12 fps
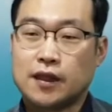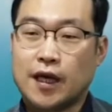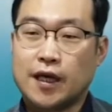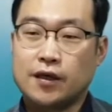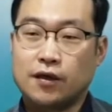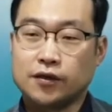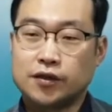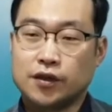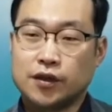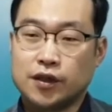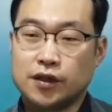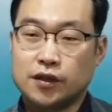나의
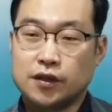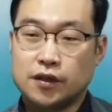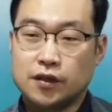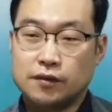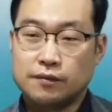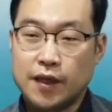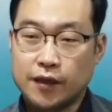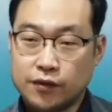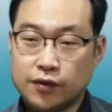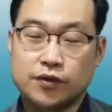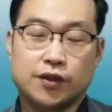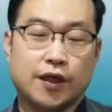영적인
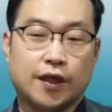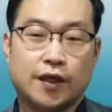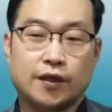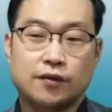멘토들에게